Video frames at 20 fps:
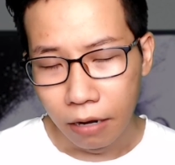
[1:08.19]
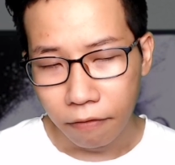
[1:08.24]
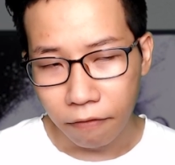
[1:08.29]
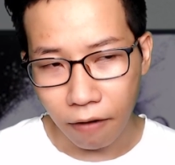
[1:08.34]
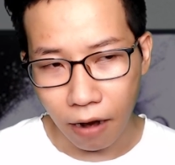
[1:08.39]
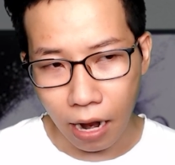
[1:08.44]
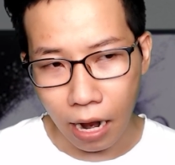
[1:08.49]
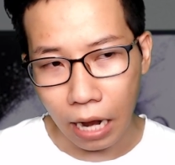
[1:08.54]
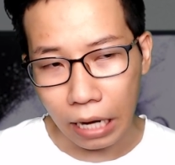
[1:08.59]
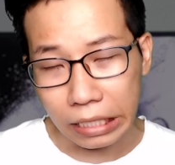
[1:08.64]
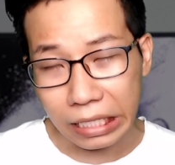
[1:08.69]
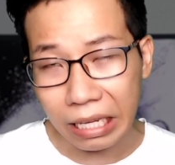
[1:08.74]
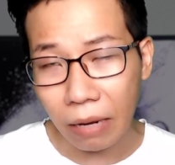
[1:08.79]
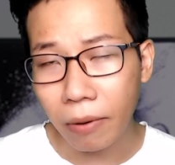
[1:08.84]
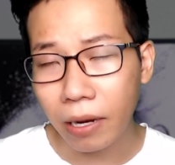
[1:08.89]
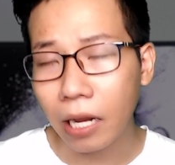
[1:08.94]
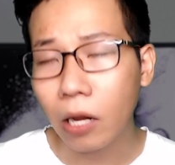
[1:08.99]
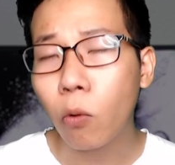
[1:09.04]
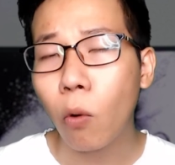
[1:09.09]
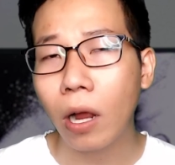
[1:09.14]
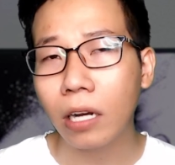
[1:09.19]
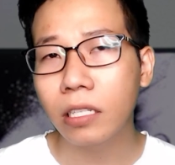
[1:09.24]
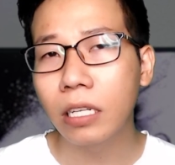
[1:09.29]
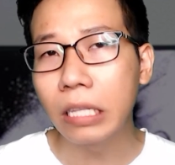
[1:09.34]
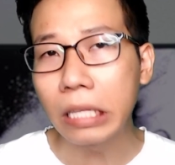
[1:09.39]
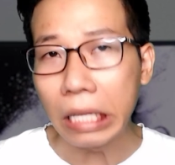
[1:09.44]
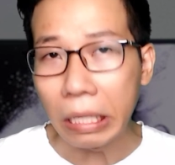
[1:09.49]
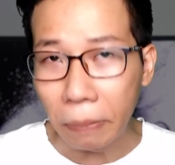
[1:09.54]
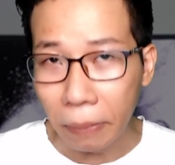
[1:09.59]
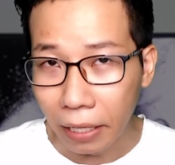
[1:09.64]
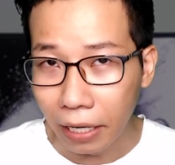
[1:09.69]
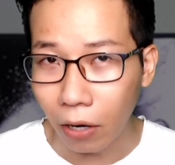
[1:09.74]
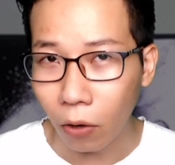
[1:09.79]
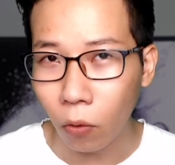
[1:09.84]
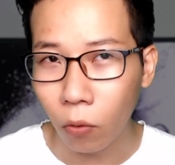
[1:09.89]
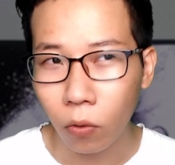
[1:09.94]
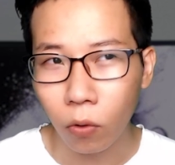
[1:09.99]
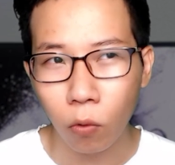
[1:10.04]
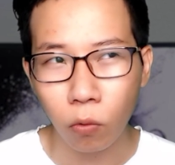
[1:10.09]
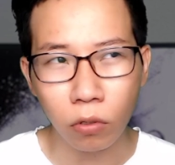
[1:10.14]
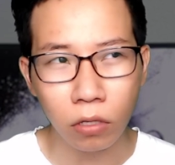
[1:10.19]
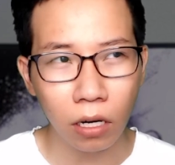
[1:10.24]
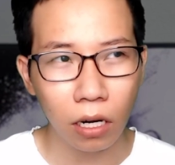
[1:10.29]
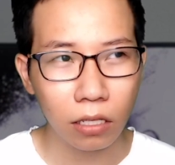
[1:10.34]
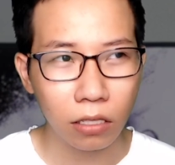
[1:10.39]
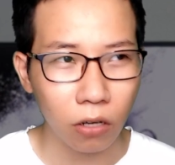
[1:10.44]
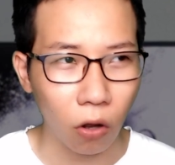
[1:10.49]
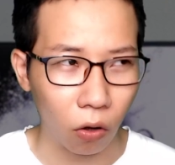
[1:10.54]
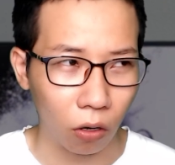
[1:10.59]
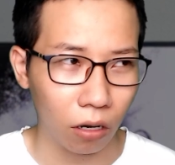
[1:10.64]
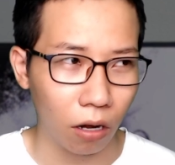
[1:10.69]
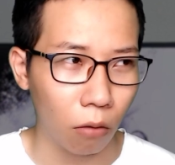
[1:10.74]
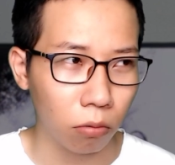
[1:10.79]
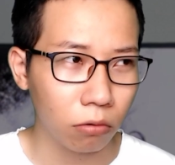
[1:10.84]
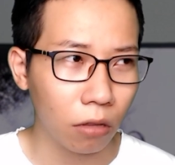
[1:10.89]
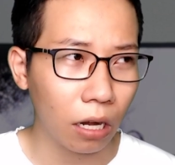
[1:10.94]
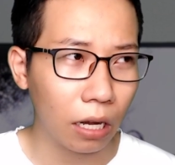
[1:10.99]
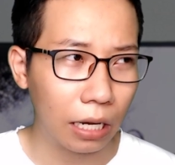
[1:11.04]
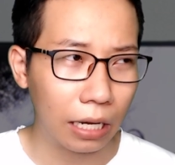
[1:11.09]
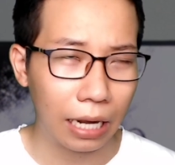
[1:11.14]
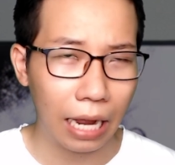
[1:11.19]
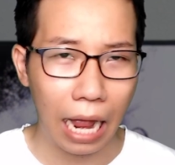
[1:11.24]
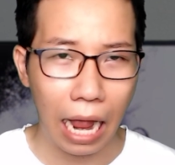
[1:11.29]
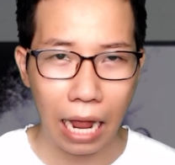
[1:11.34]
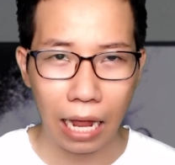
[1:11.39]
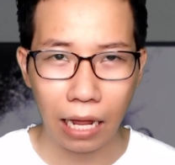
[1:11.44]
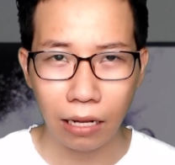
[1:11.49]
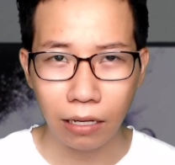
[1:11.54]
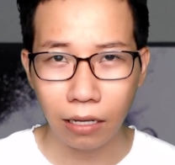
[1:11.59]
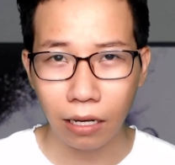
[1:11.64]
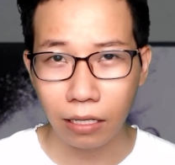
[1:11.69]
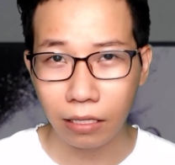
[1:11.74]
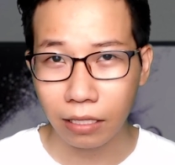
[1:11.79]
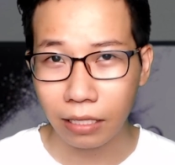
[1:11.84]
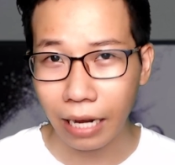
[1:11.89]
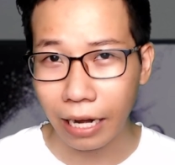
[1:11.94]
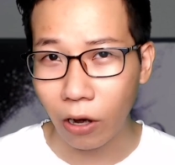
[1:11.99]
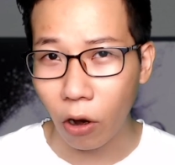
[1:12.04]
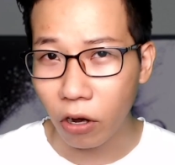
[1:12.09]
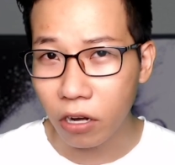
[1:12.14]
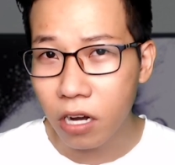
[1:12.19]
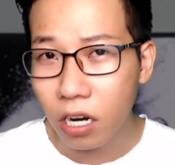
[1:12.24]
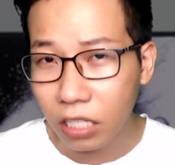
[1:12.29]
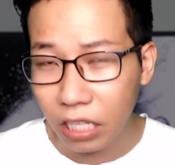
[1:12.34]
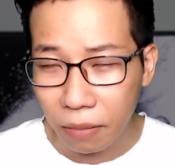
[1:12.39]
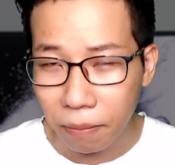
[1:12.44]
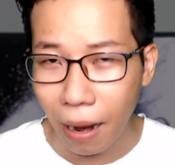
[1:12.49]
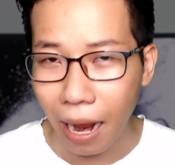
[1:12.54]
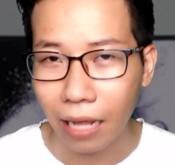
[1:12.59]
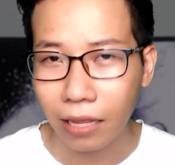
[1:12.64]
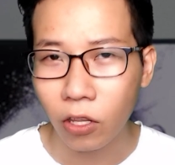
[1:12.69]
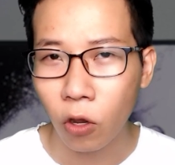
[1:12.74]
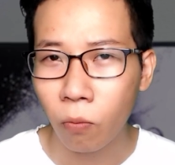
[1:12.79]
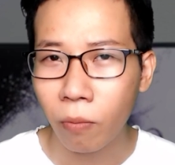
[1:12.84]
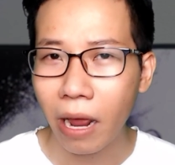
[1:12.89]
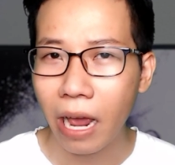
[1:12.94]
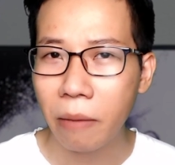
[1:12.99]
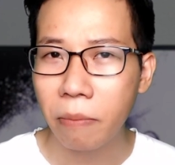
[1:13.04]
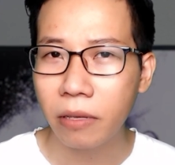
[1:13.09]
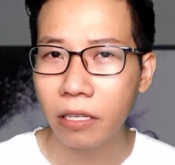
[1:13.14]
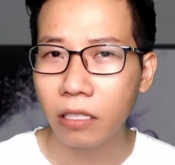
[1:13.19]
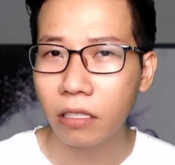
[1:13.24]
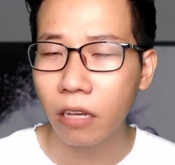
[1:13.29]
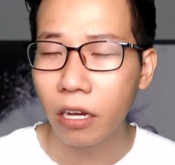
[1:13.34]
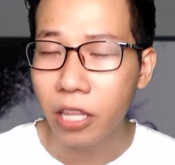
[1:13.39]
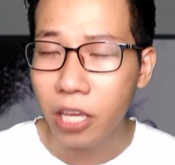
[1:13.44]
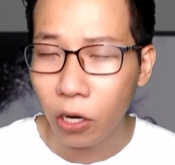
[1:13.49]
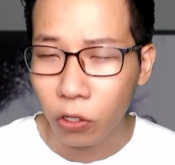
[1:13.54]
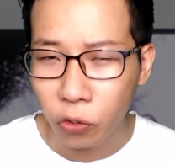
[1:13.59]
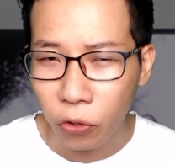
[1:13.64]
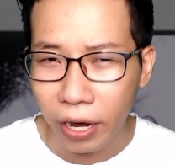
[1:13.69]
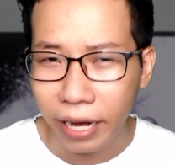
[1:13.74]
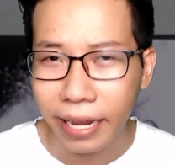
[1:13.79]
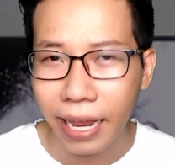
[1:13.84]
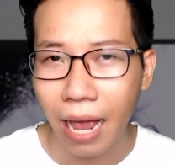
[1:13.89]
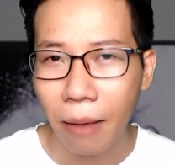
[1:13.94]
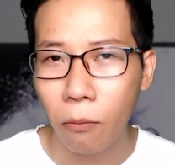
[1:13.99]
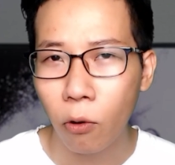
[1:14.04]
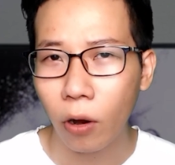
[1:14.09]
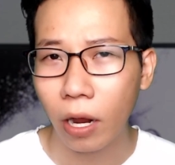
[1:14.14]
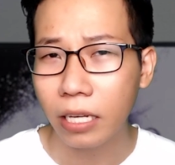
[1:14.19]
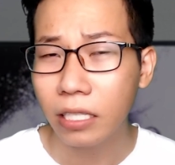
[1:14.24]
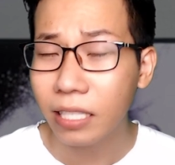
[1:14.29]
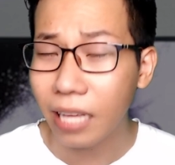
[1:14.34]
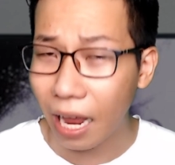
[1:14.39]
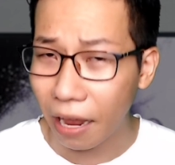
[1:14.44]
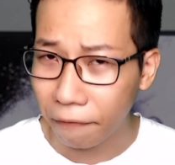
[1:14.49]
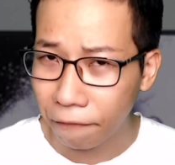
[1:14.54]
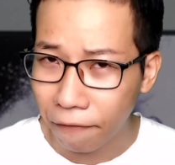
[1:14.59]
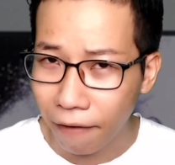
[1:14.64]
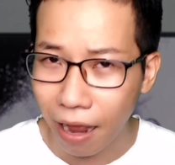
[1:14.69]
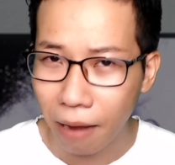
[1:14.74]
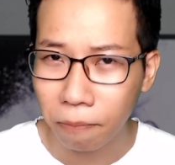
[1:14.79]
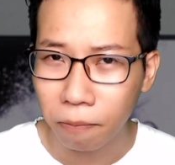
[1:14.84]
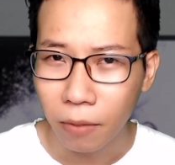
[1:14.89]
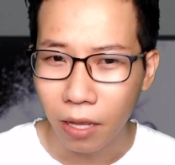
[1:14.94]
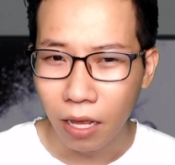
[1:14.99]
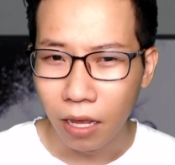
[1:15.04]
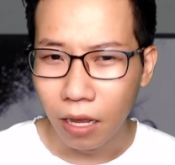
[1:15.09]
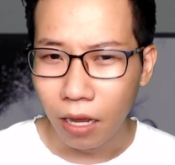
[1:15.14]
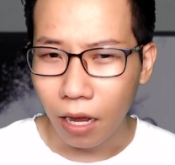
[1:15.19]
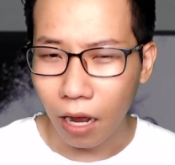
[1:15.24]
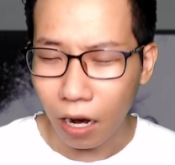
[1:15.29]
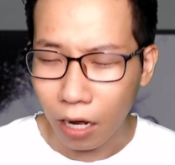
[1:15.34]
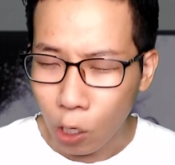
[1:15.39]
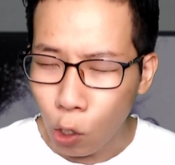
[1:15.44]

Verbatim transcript: và sau này cái quá trình tìm hiểu cũng như là chọn lọc tất cả à, những cái gói cước trên mạng thì hôm nay mình sẽ giới thiệu cho anh em một cái giải pháp à,